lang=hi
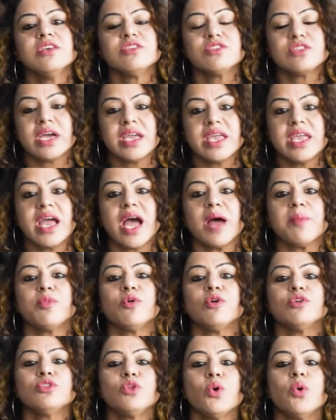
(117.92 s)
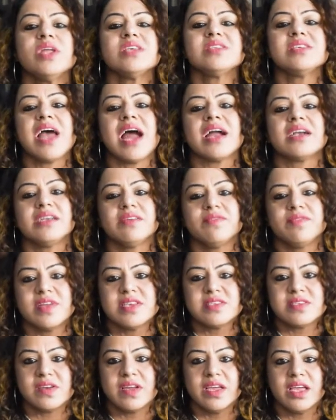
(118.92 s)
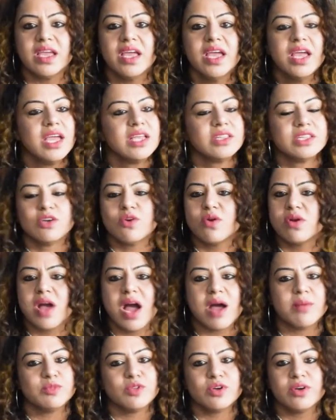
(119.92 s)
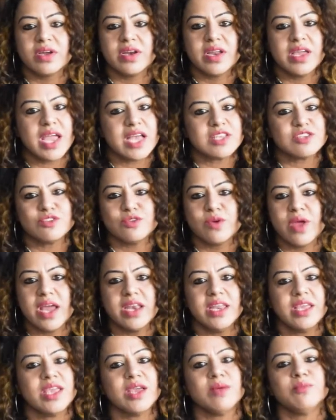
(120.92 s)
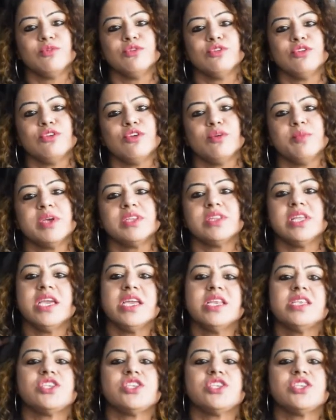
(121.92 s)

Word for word: ताकि आपको थोड़ी सी एक्टिवनेस रहे देखो काम तो करना ही ऐसे तो है नहीं कि हम उन दिनों में तीन